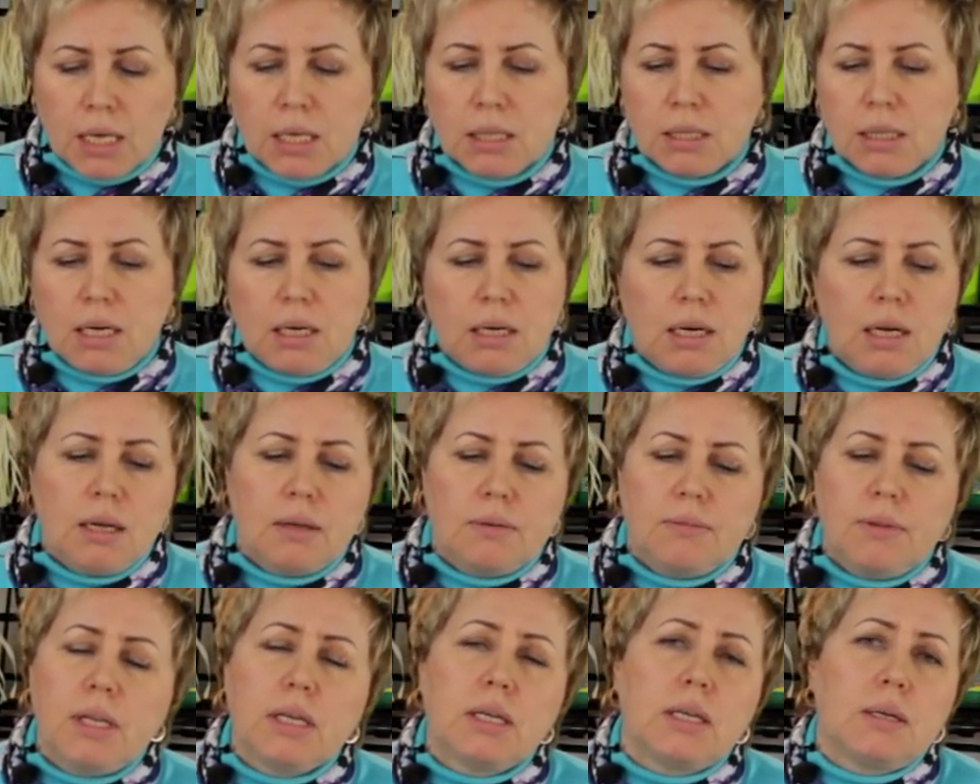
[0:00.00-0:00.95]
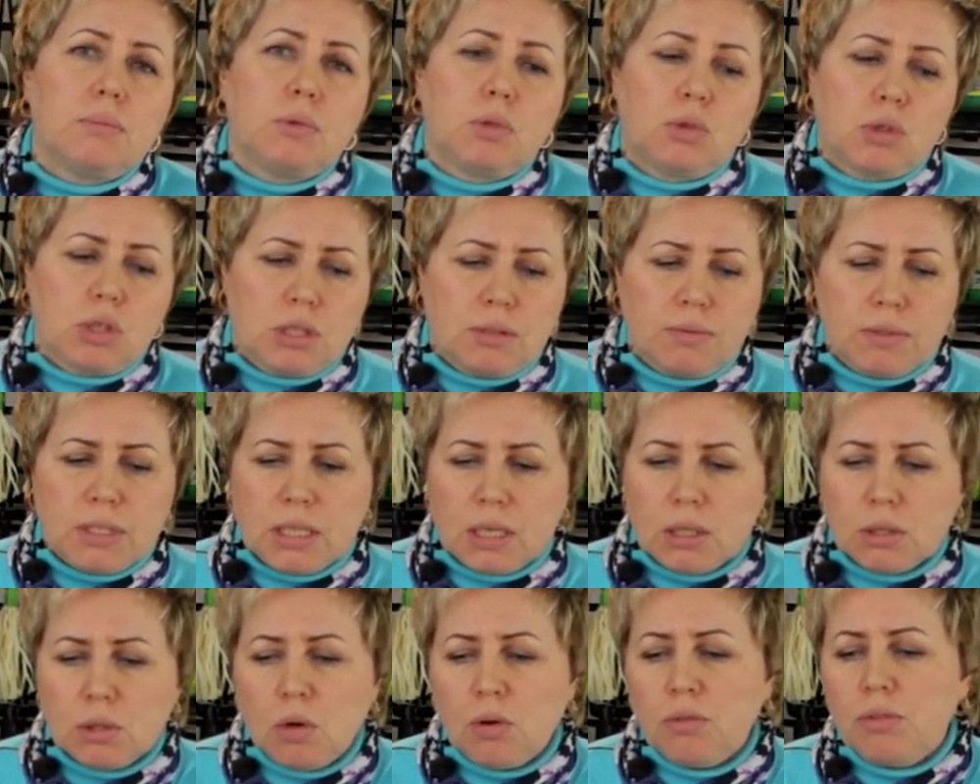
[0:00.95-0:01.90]
Итак, великое множество
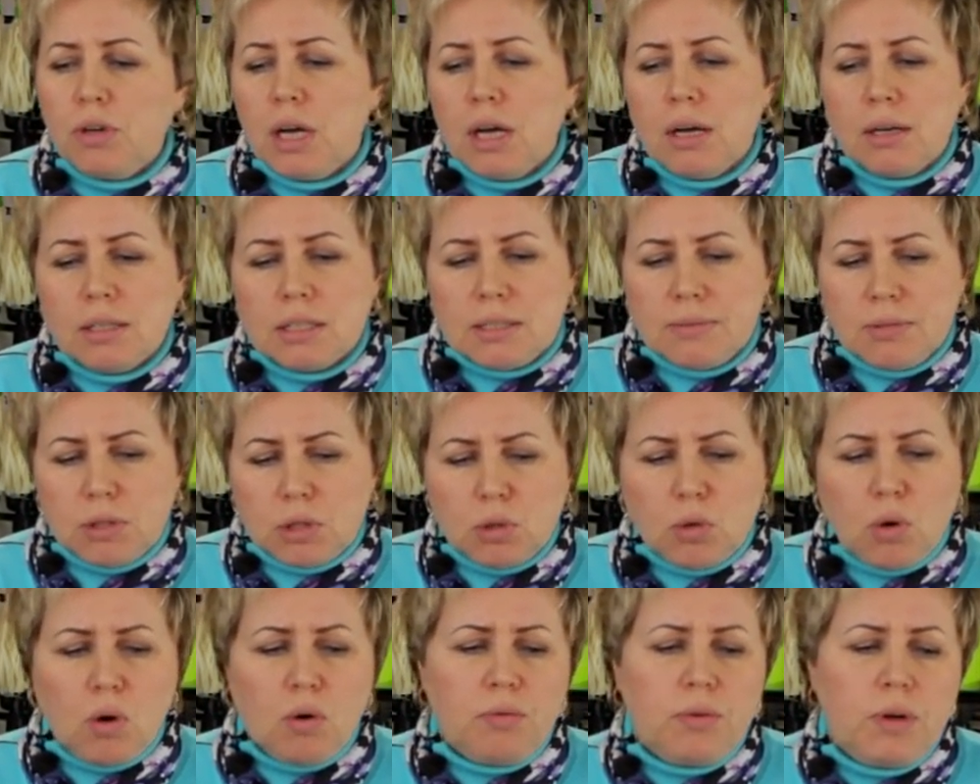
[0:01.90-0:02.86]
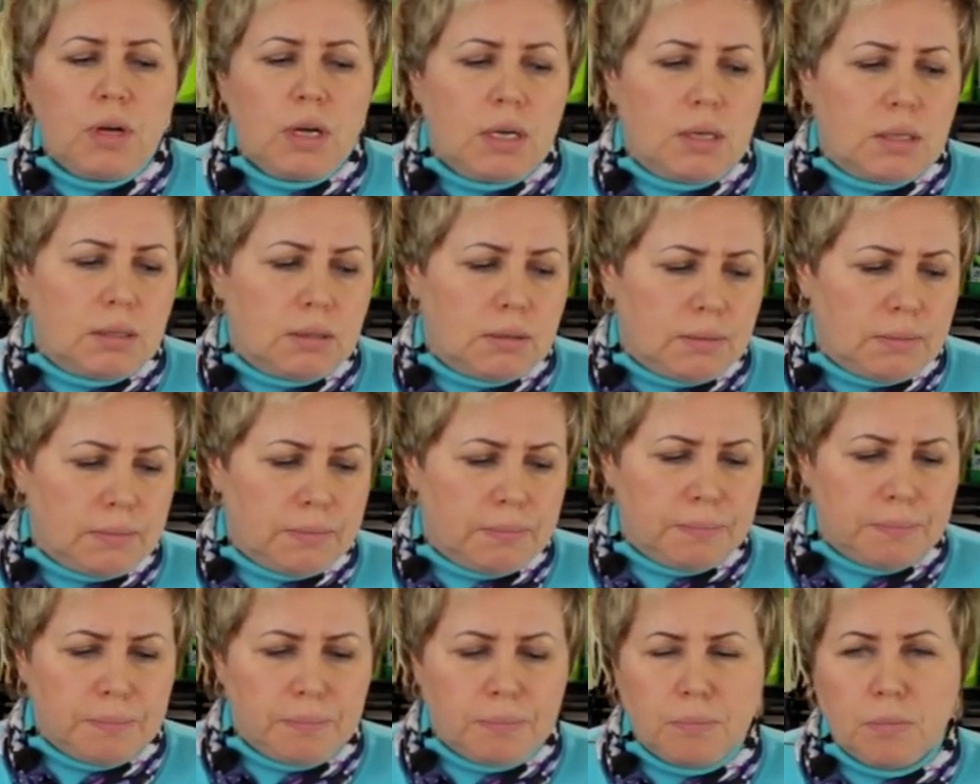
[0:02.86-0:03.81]
сортов, цветов,
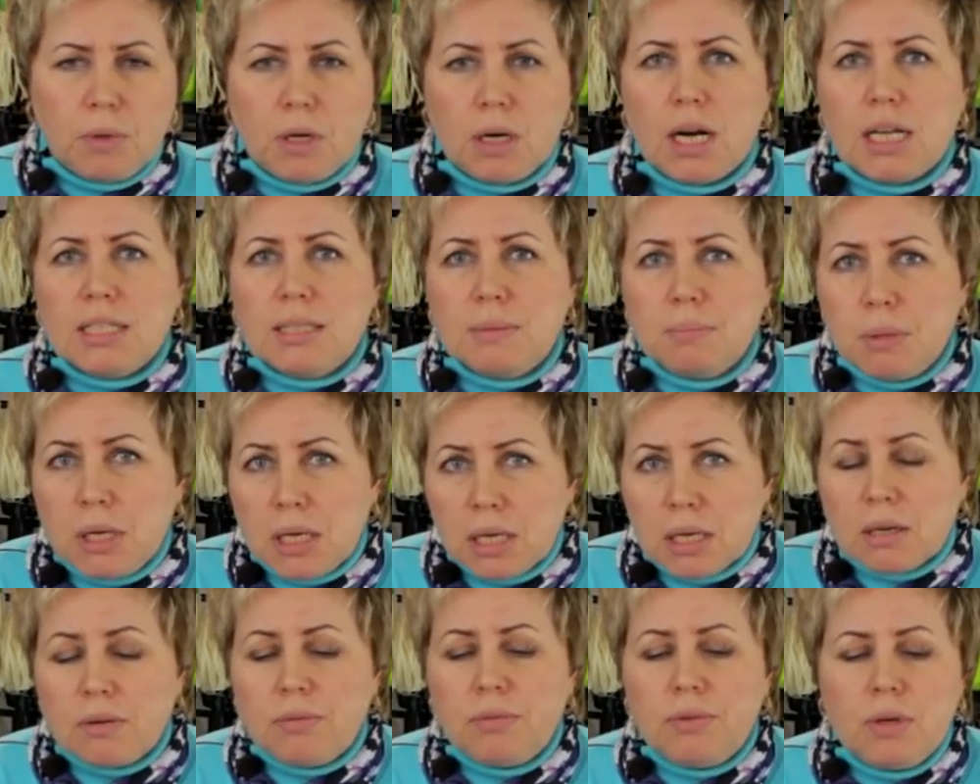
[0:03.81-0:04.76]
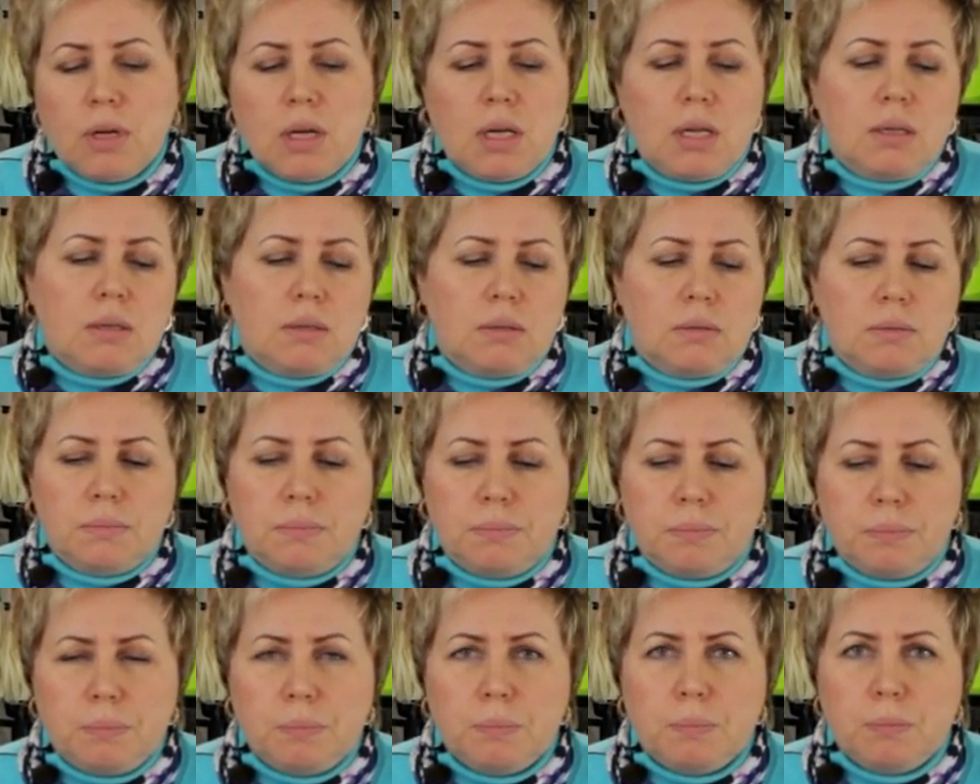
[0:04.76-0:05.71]
эм, размеров,
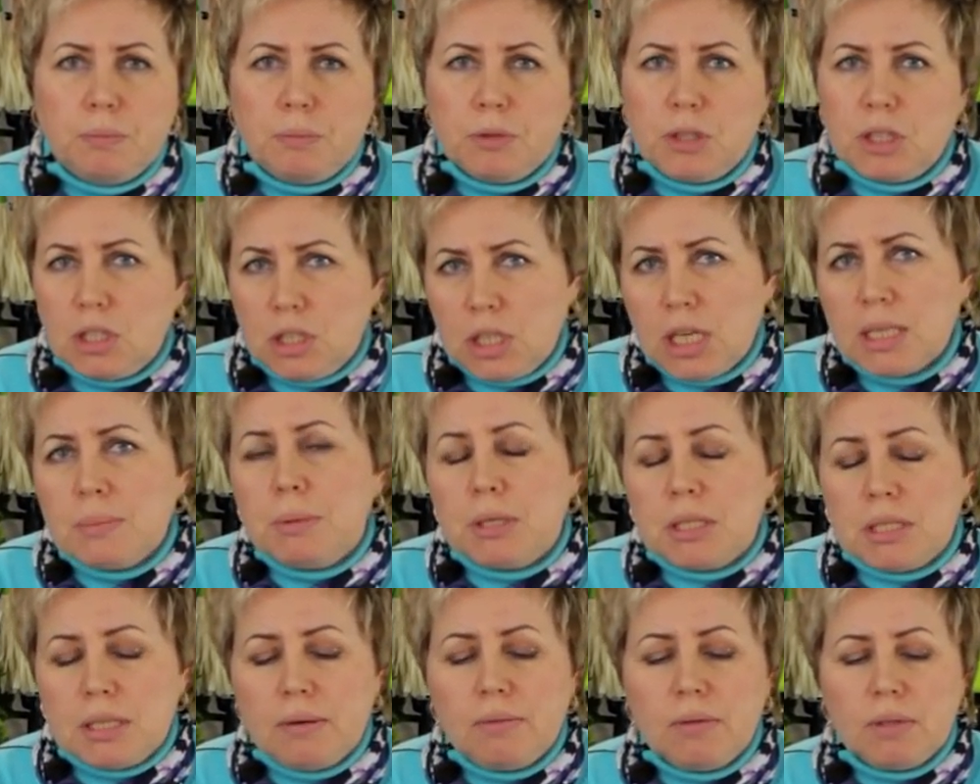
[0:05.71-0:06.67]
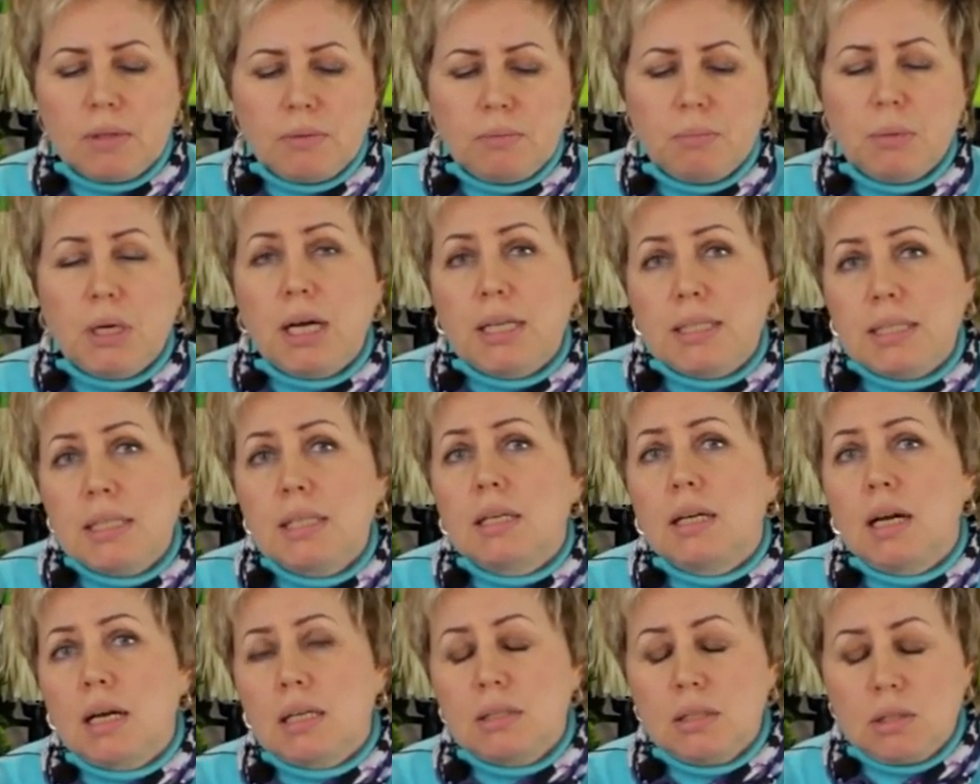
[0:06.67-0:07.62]
эм, сейчас представлена в
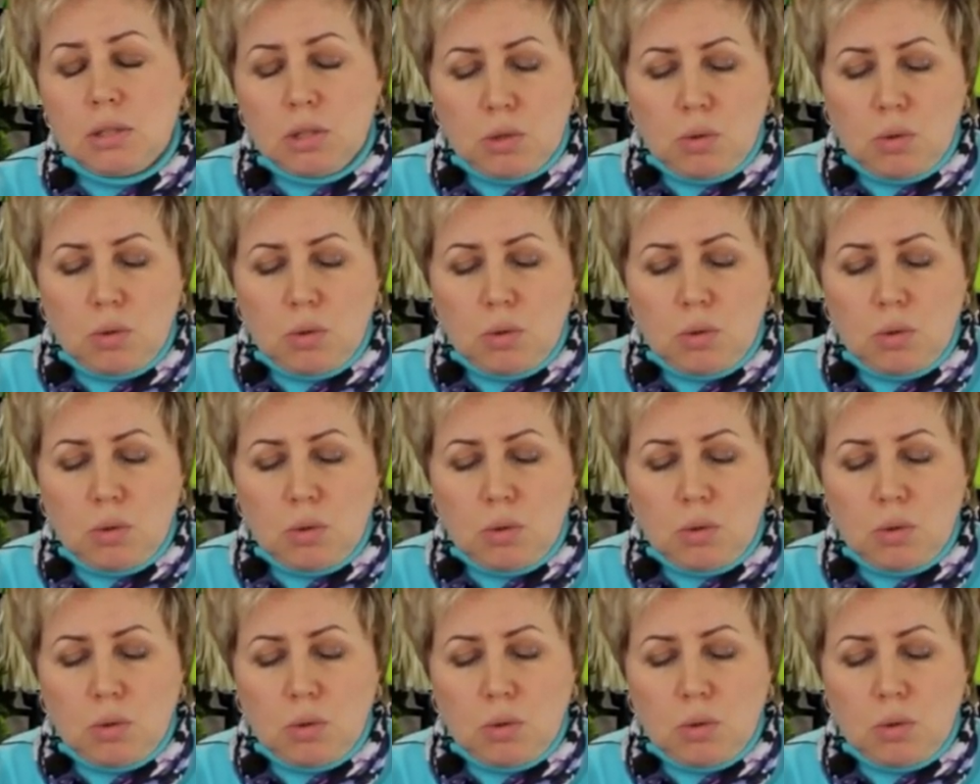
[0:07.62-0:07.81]
магазине Garden